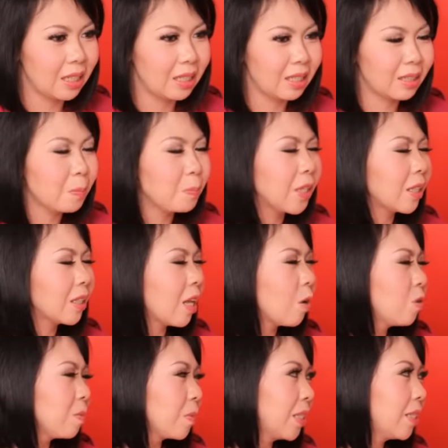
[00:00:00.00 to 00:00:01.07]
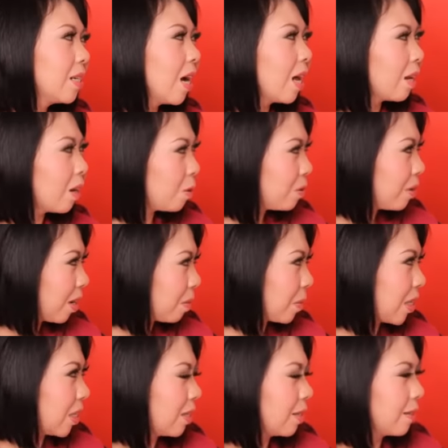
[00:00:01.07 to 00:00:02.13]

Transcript: Kita pengen tahu nih masih galau nggak Mai?